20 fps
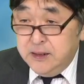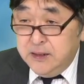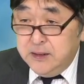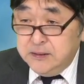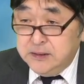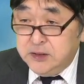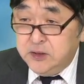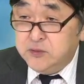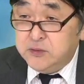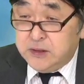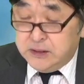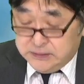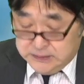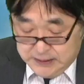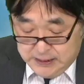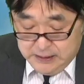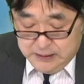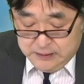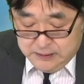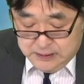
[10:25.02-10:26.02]
事業です
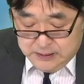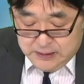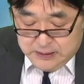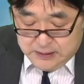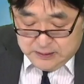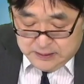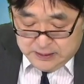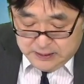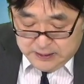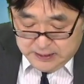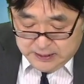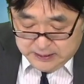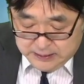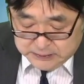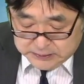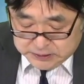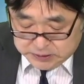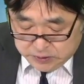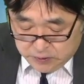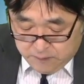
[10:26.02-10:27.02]
ね、
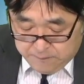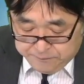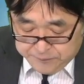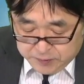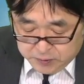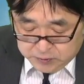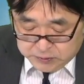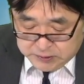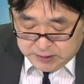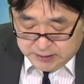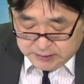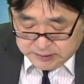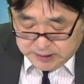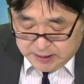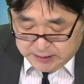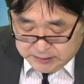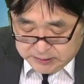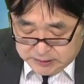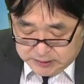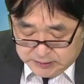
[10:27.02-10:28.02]
えー、事業、そして
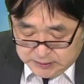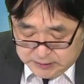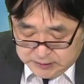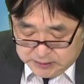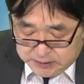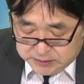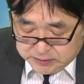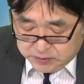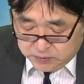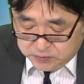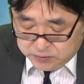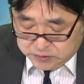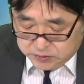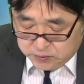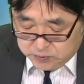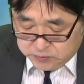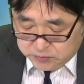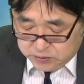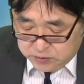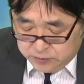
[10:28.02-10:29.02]
先進技術
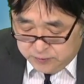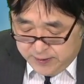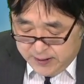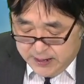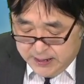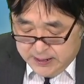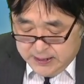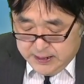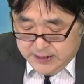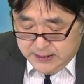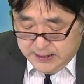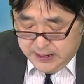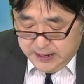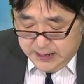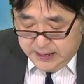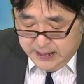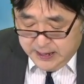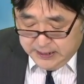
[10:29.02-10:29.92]
ソリューションというのは エー